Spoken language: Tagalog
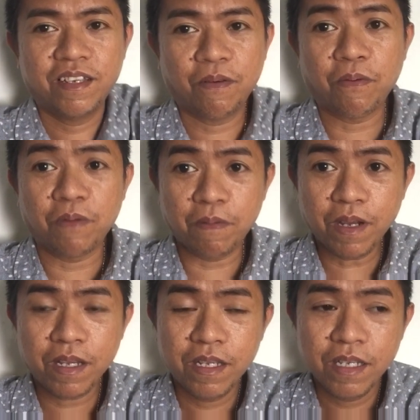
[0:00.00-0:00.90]
O, di
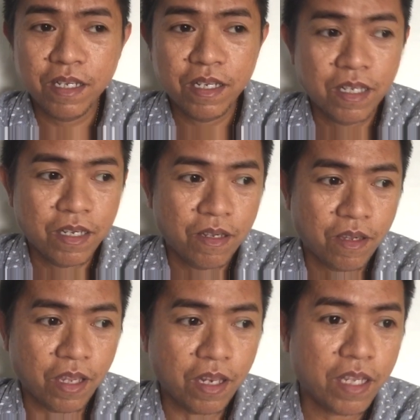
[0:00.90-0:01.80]
ba?
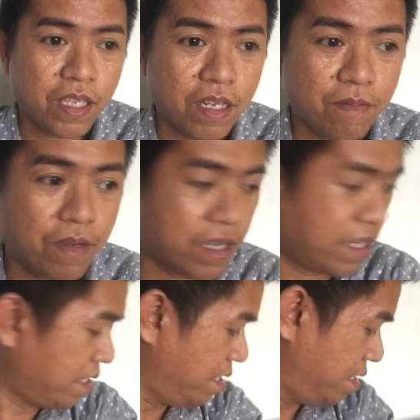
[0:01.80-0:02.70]
Yan lang din ang
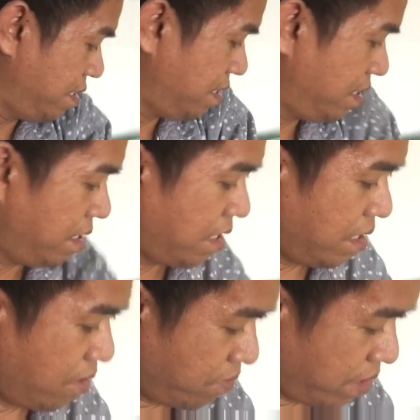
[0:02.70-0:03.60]
mga.
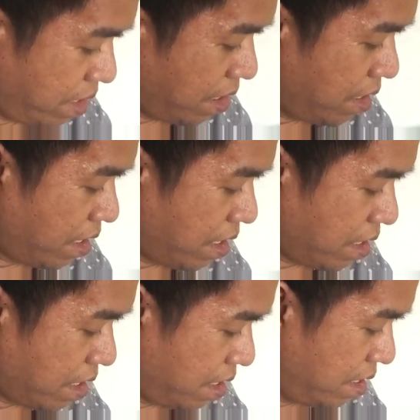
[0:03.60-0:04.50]
Hindi ko naintindihan
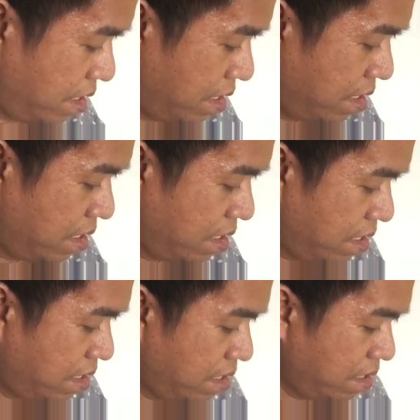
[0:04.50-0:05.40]
eh.
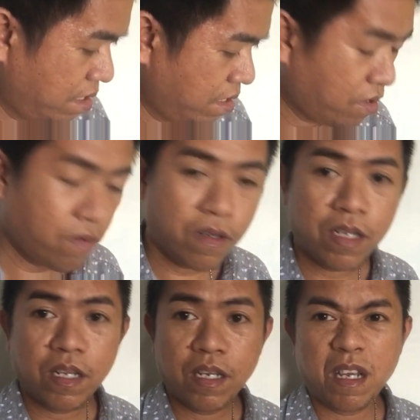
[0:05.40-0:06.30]
Yun
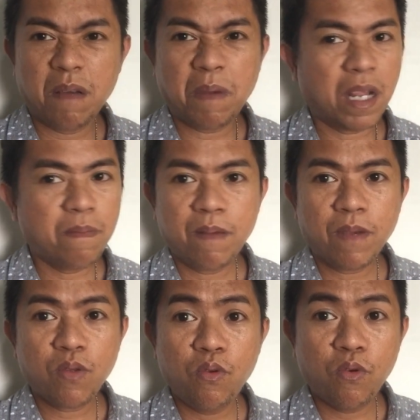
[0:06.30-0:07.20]
lang din na maraming
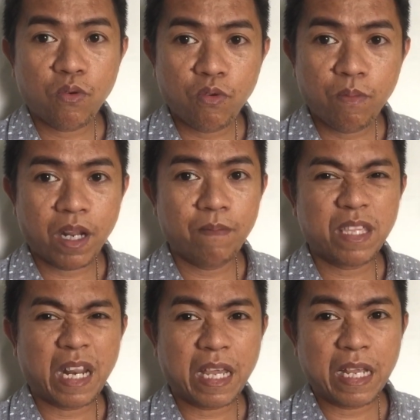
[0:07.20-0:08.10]
mangluloko, marami
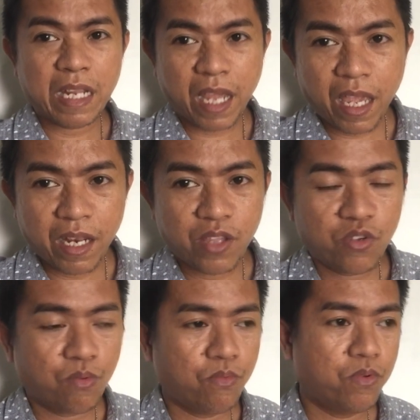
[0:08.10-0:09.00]
talagang daya dito
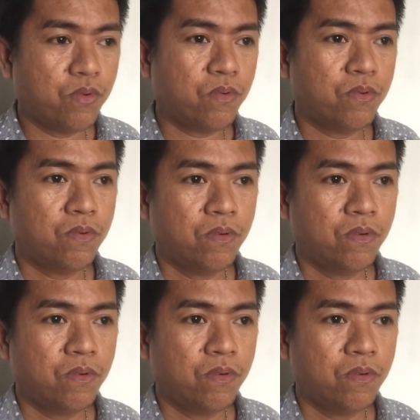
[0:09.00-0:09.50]
sa mundo.